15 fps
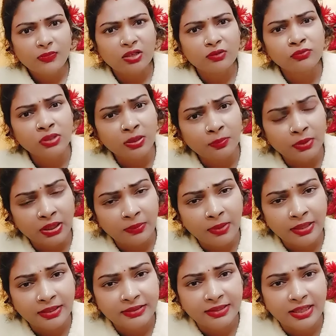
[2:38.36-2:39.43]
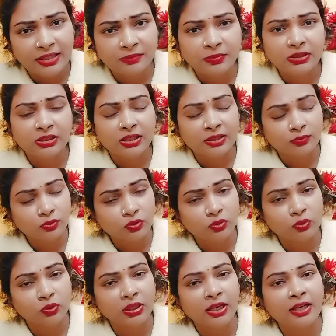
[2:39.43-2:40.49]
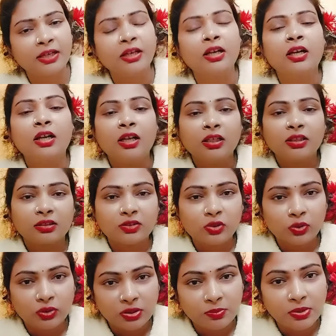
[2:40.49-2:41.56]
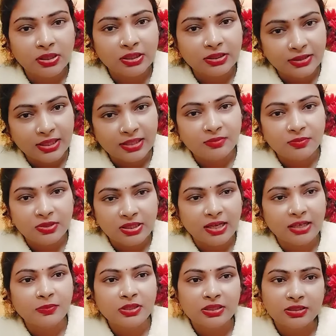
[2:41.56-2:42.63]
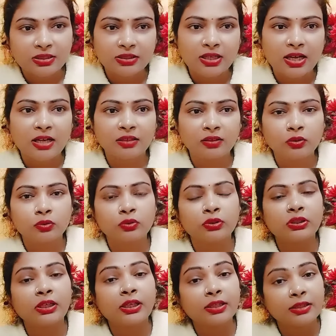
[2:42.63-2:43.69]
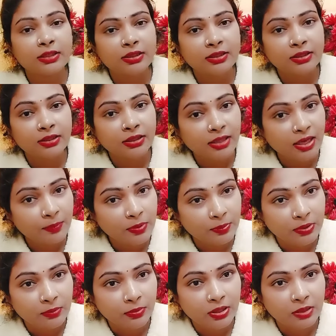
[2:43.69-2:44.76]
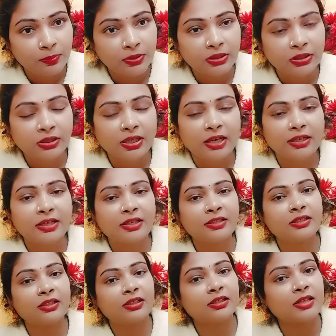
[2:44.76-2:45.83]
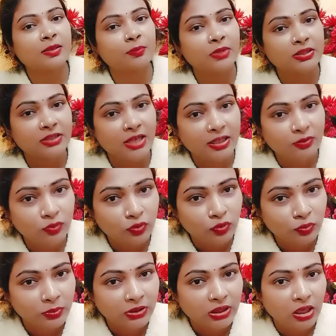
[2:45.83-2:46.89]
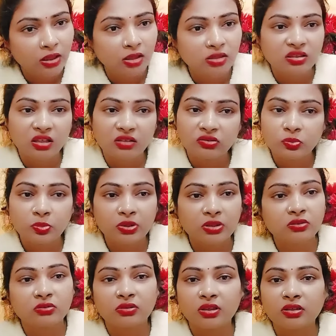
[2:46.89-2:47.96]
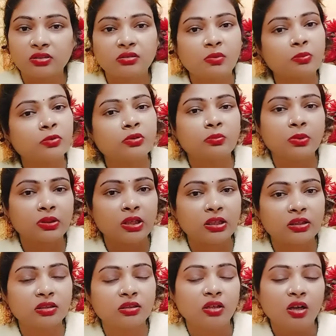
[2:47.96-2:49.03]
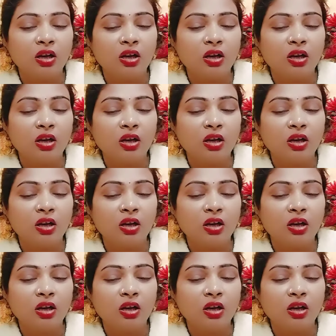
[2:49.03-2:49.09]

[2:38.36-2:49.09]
उनके बड़े भाई के शादी में इतना कुछ हो गया है तो छोटी बहन के शादी में जाने में हिचकिचाहट तो होगी लेकिन निकी ने यहाँ पे अपना बड़ापन दिखाया है निकी ने अपना जादुई रूप दिखाया जादुई परी तो है ही हम आपको तो बताते